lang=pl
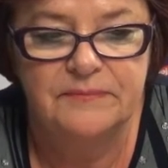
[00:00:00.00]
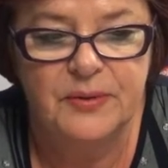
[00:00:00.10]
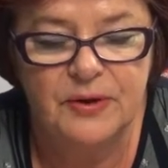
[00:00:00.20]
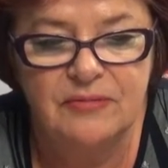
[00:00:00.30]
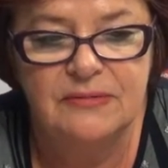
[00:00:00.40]

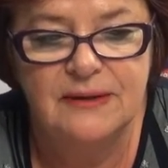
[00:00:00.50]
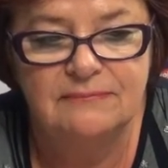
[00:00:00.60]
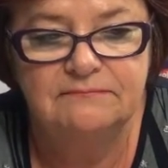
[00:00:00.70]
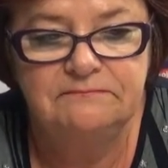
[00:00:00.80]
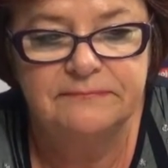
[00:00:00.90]

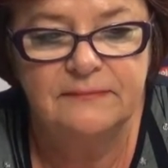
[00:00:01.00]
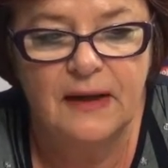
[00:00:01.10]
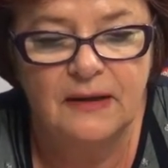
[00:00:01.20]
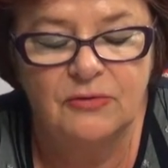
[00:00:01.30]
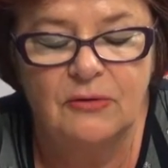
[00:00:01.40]
Problem
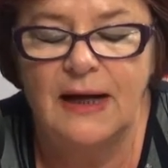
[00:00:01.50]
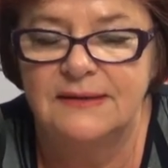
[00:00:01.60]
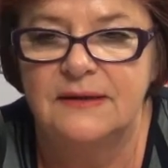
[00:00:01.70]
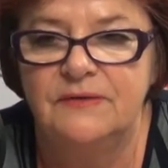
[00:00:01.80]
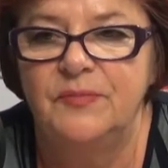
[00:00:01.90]

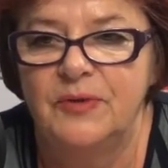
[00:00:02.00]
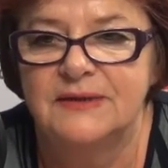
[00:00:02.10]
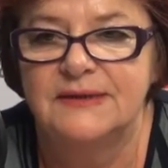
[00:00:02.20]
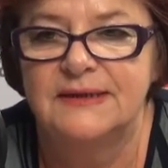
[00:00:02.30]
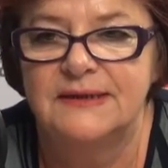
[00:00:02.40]
edukacji w
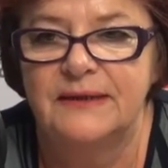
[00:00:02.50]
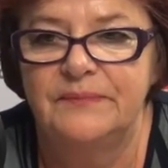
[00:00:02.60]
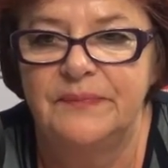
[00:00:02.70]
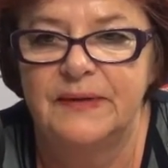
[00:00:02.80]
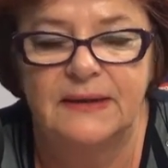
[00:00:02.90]
Polsce
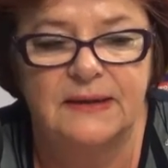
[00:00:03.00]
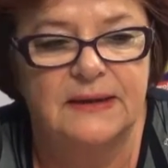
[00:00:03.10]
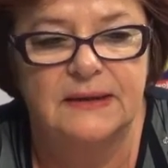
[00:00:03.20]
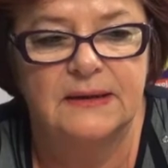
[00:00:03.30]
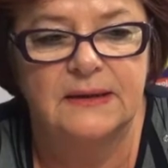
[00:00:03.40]

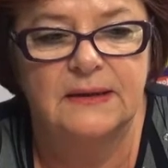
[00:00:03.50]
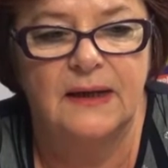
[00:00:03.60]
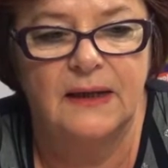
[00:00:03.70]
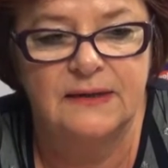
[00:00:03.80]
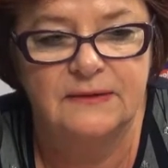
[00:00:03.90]

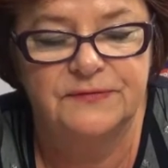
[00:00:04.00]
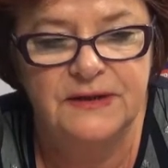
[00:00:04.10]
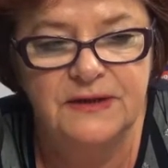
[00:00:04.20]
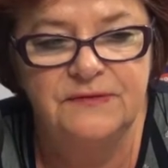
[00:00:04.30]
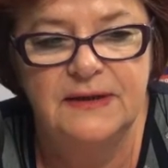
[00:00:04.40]
a w
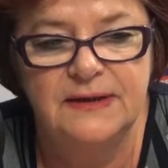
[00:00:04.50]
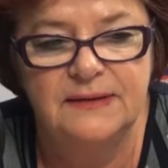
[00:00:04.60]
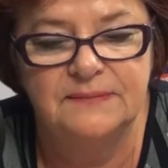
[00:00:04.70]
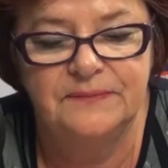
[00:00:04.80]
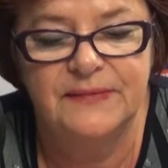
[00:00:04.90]
tej
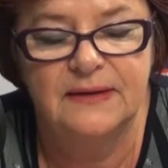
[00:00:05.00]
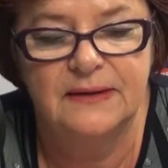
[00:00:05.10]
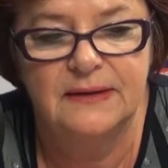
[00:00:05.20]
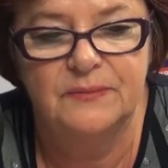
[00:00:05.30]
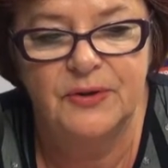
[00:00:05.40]
chwili
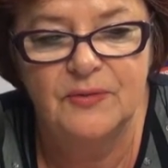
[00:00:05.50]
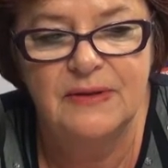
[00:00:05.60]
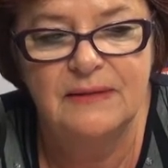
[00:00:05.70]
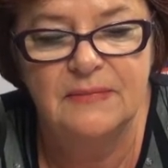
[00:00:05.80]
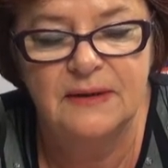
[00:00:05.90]
y,
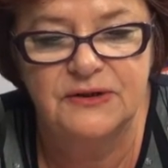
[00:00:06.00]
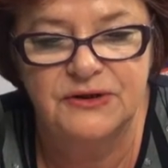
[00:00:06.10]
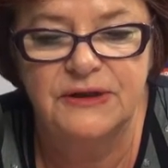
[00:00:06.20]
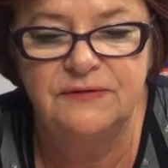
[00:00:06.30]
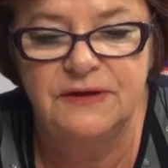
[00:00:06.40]
problem,
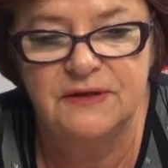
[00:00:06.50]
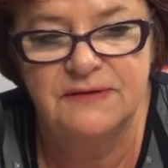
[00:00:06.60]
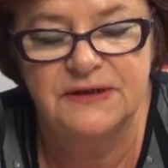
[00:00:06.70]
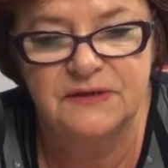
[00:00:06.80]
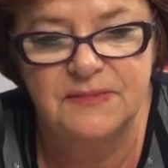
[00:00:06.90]
czy
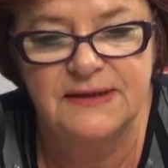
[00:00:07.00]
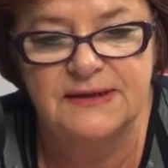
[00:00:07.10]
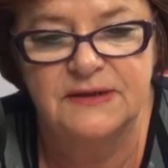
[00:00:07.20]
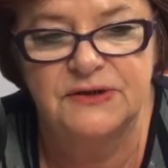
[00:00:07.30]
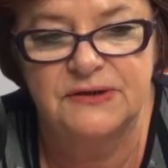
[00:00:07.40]
likwidować
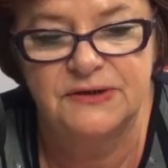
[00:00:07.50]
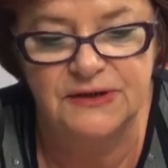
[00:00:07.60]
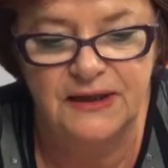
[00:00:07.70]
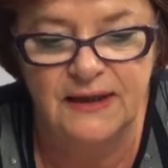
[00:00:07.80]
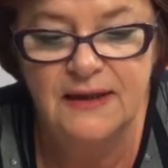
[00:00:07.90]
gimnazję,
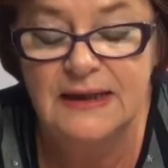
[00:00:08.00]
czy nie,